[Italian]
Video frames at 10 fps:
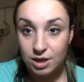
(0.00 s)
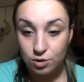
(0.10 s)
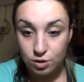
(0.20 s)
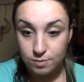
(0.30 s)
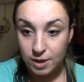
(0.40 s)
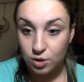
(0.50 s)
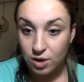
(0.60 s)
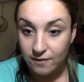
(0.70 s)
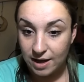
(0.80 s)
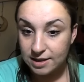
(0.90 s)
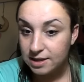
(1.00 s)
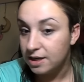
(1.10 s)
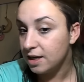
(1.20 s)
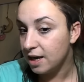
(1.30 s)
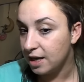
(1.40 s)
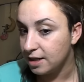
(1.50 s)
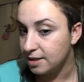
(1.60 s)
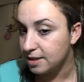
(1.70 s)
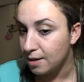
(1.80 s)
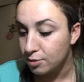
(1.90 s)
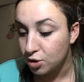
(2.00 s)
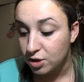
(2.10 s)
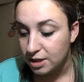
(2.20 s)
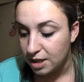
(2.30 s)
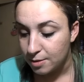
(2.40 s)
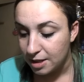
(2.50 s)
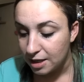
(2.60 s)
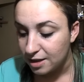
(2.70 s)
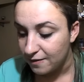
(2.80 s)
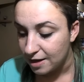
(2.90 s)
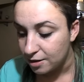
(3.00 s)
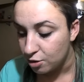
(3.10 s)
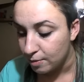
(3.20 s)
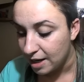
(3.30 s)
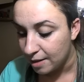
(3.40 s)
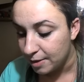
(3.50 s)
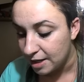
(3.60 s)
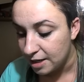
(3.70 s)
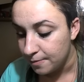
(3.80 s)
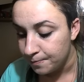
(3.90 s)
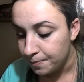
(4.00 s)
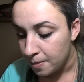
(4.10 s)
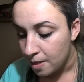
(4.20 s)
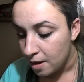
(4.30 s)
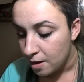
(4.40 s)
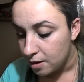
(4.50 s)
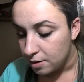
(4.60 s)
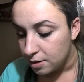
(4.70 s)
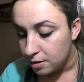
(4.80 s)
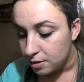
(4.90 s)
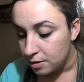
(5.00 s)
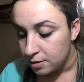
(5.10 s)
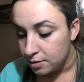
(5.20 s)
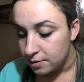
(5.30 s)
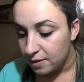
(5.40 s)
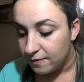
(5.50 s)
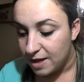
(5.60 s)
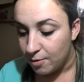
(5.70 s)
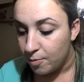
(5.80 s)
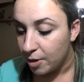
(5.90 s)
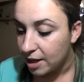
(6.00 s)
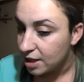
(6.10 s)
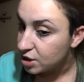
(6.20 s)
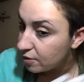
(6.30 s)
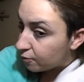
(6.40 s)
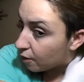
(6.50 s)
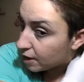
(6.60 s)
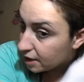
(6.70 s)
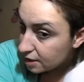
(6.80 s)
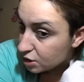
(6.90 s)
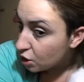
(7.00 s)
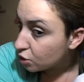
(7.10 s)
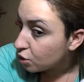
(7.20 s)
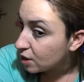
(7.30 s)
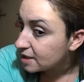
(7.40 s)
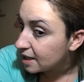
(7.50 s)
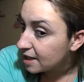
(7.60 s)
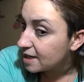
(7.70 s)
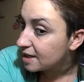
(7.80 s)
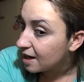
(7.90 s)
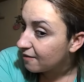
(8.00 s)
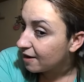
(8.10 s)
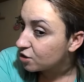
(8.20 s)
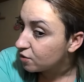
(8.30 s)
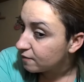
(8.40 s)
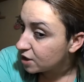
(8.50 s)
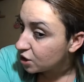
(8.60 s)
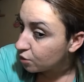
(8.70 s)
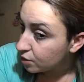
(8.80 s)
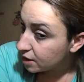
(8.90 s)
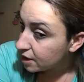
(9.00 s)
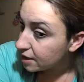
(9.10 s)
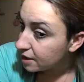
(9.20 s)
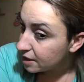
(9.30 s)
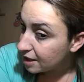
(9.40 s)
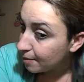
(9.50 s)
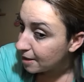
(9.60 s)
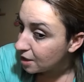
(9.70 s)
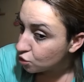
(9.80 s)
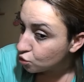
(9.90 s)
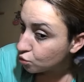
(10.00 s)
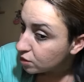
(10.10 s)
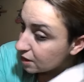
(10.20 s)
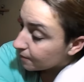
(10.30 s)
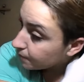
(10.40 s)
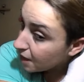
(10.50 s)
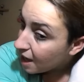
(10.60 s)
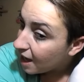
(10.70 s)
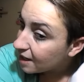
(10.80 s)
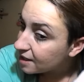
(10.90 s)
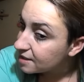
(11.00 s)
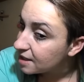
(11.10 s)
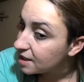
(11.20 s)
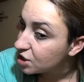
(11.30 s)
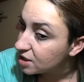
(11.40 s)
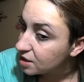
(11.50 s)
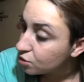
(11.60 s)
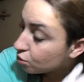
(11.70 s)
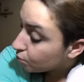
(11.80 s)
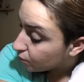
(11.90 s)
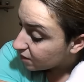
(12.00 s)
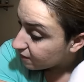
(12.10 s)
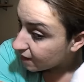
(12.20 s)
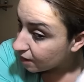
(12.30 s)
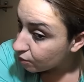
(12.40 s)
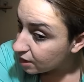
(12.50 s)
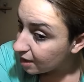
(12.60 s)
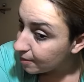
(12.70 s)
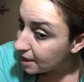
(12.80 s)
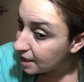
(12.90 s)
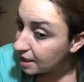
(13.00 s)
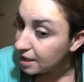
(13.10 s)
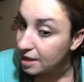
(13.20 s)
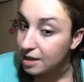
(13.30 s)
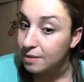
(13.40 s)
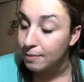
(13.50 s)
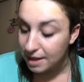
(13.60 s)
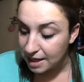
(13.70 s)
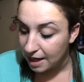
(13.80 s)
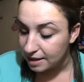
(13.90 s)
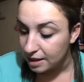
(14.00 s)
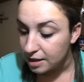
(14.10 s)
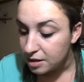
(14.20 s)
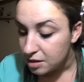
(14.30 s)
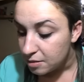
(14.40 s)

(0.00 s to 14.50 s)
metto lo specchio davanti e iniziamo sono diventati praticamente verdi ormai i capelli e vediamo un po' che esce fuori di solito io la Stargazer la faccio invece con eh, i capelli asciutti anche se lì c'è scritto comunque di farla con i capelli eh, bagnati